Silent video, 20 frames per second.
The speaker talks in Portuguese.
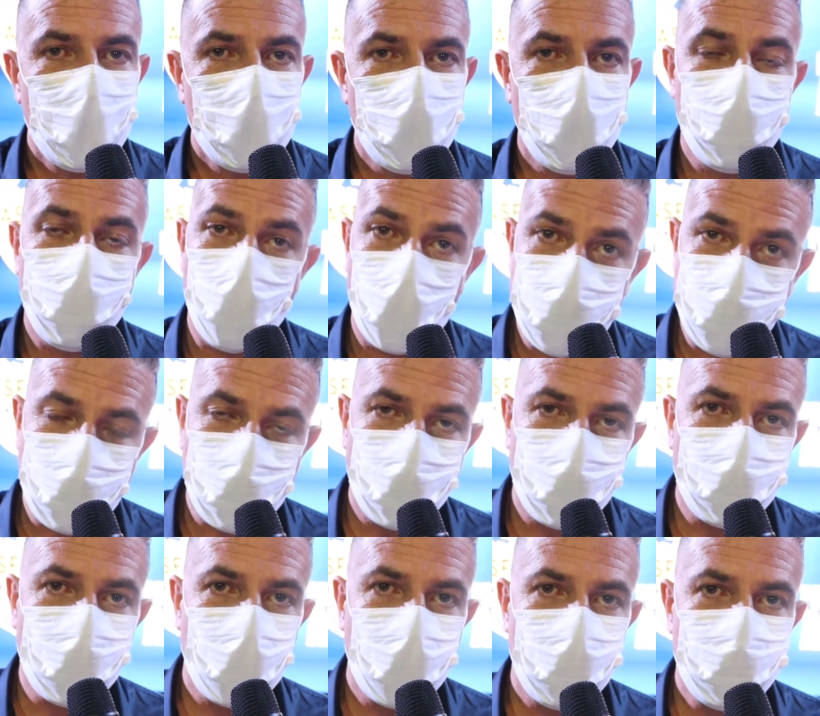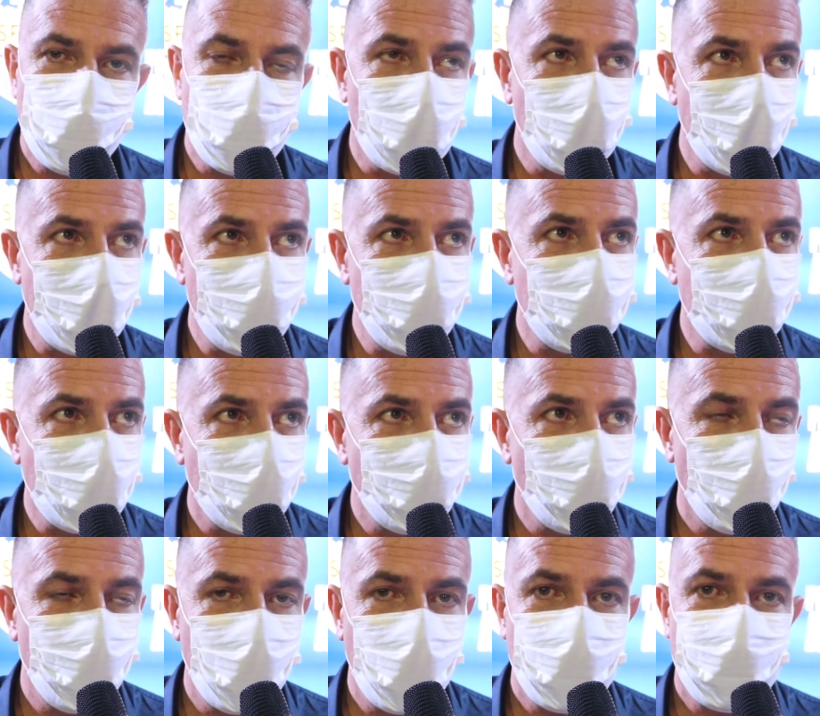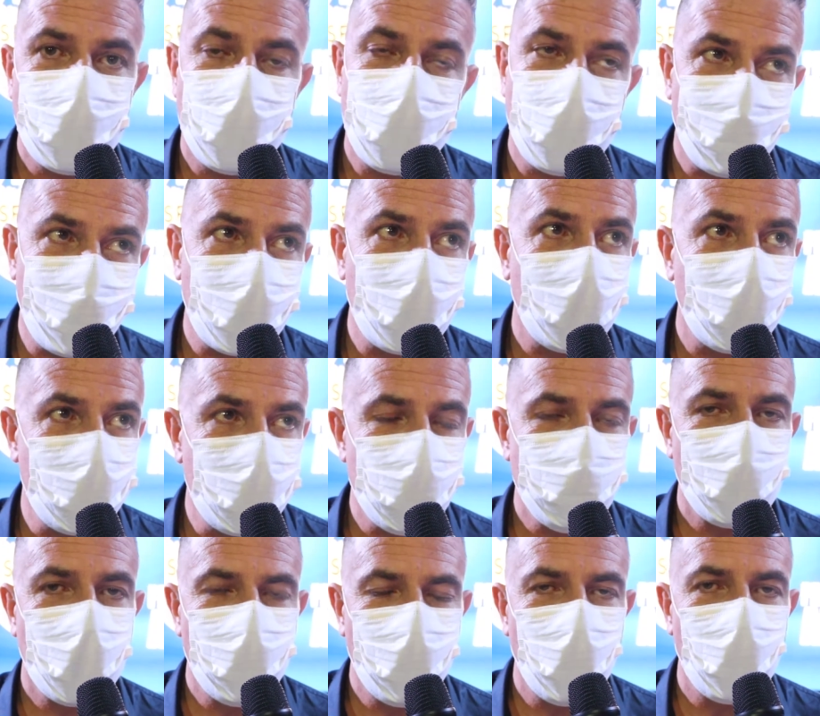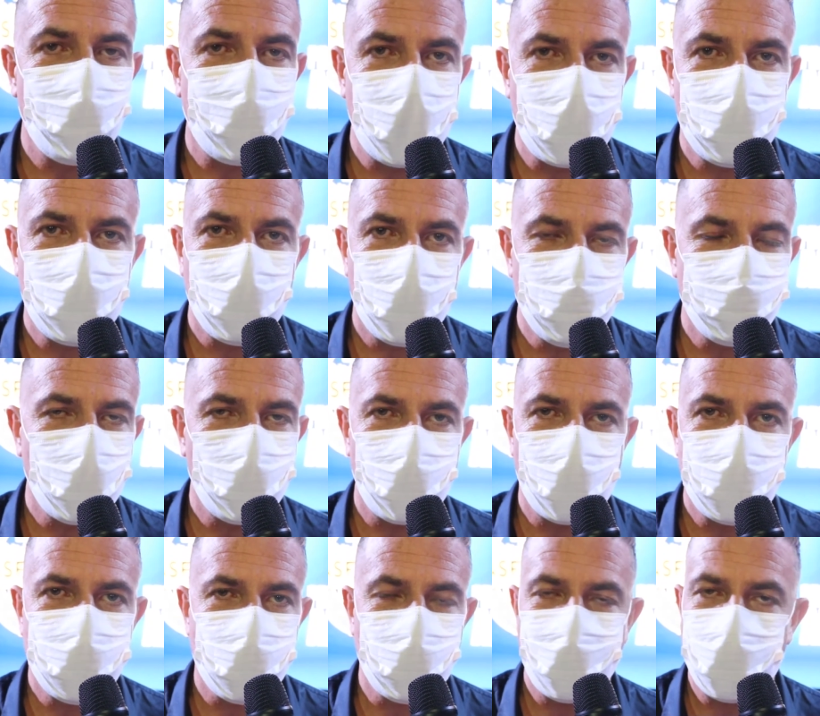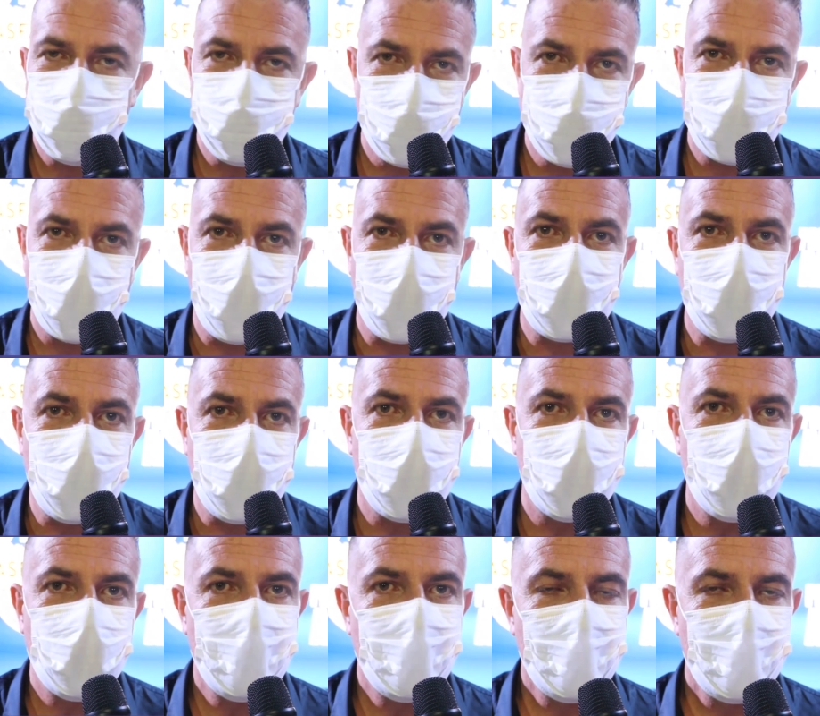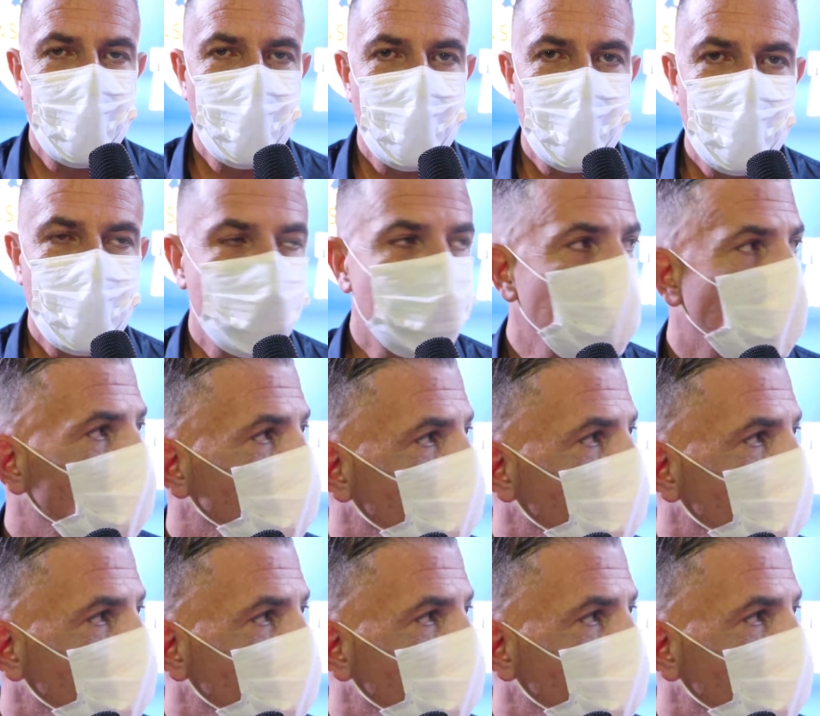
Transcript: como nós encontramos, que lamentavelmente ainda penaliza uma boa parte da nossa população. Mas hoje a alegria está